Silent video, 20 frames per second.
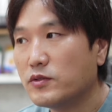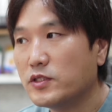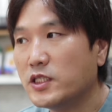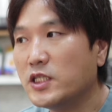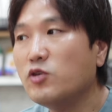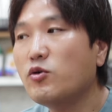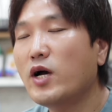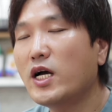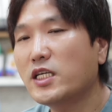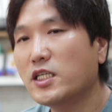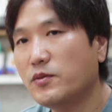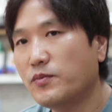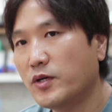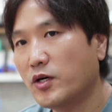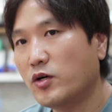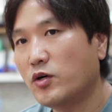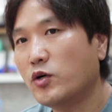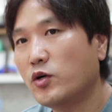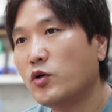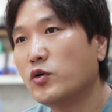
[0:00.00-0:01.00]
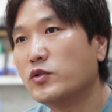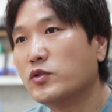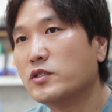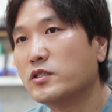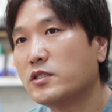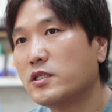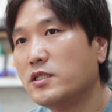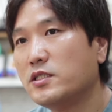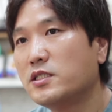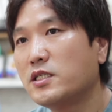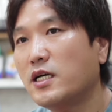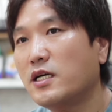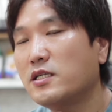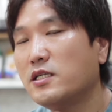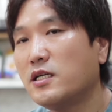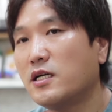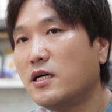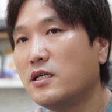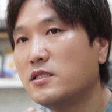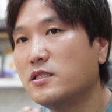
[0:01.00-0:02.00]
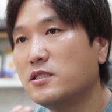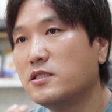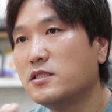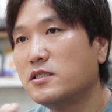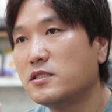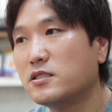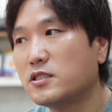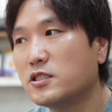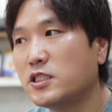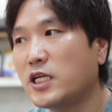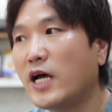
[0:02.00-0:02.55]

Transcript: 이왕이면 DJI라는